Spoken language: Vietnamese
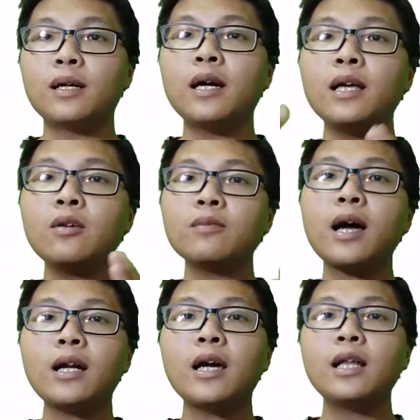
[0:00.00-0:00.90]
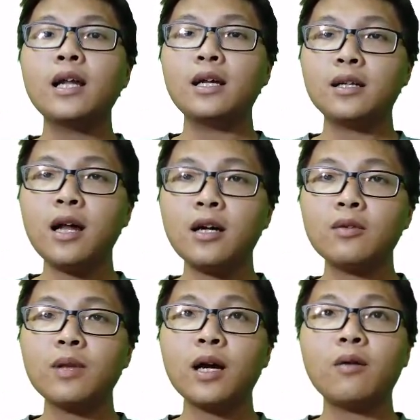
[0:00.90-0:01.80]
khi chúng ta đi đến những nơi
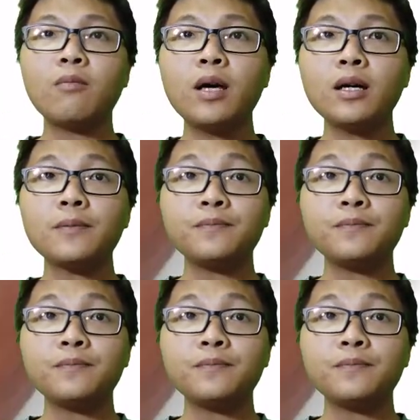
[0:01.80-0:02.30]
chúng ta không biết